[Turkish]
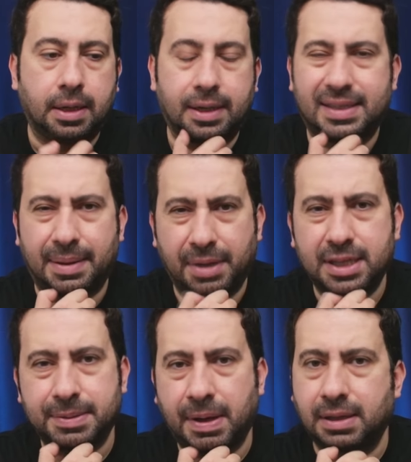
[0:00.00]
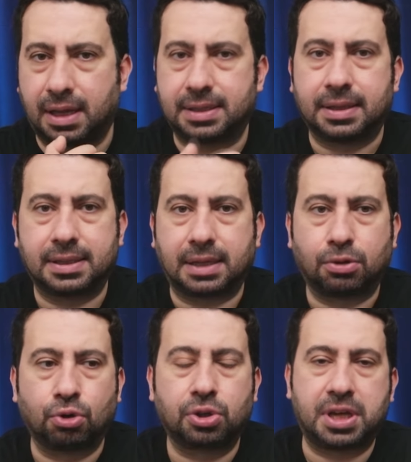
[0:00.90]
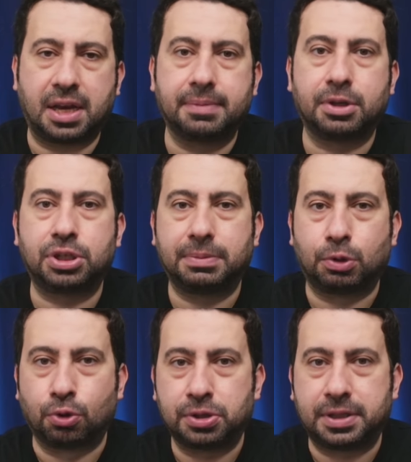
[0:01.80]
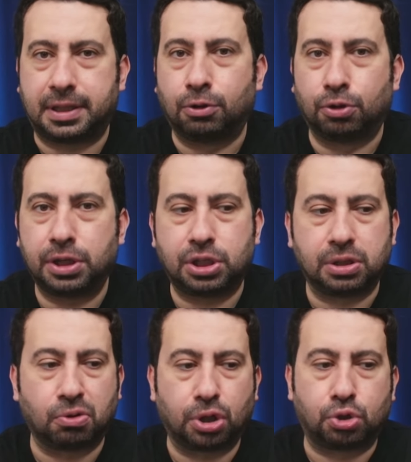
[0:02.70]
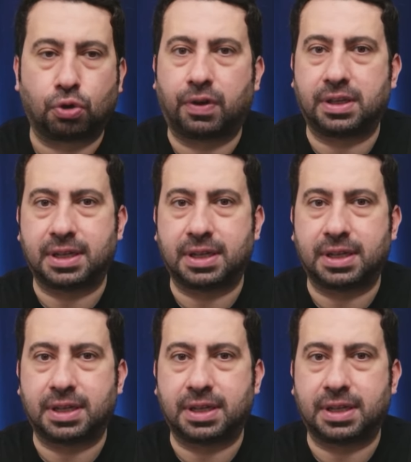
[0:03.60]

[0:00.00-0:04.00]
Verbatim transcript: E, Sam Maximen de aslında zaten onun kendi başına bir oyun stili olduğu için o da çok fazla